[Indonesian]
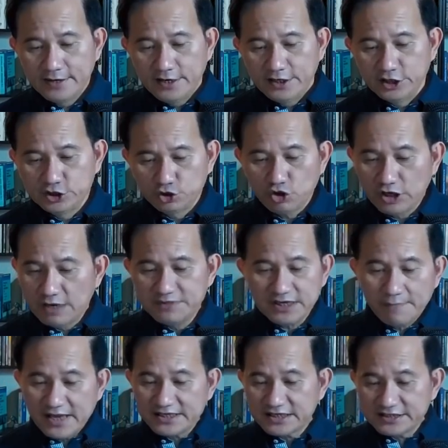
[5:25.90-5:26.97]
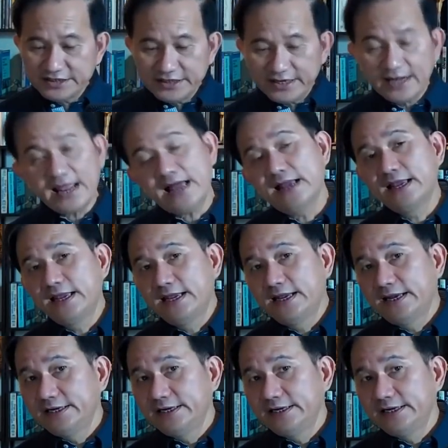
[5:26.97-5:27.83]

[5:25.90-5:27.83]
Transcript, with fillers: Di situ Anda bisa baca sendirilah